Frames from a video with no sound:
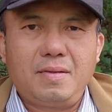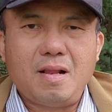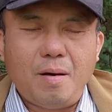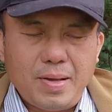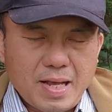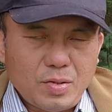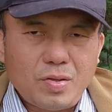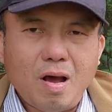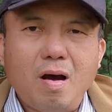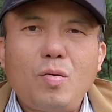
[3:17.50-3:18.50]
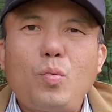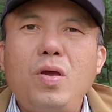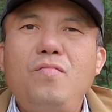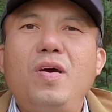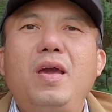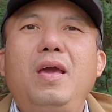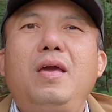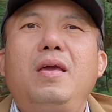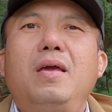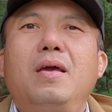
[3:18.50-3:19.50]
đó bây giờ tôi cho các quý
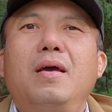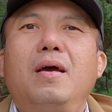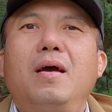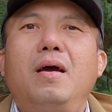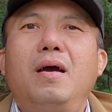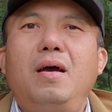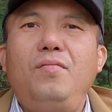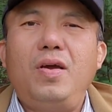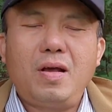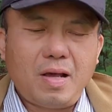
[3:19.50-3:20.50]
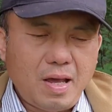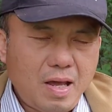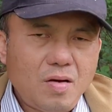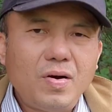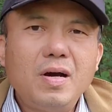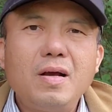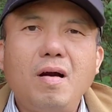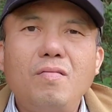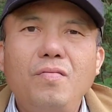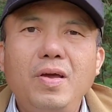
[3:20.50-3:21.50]
vị à, Việt kia và người
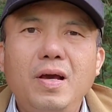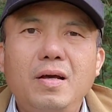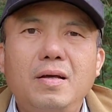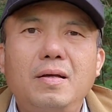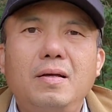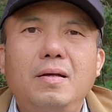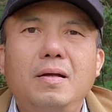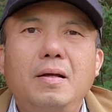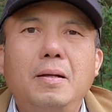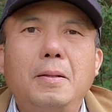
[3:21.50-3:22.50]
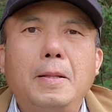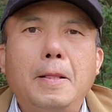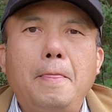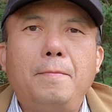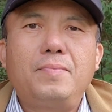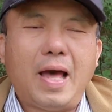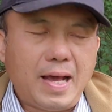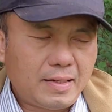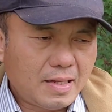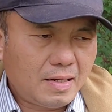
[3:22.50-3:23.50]
gốc Việt
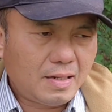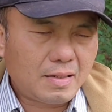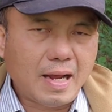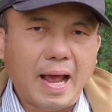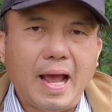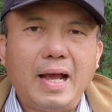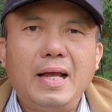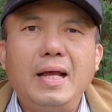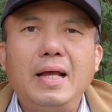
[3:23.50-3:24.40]
thấy cái tình trạng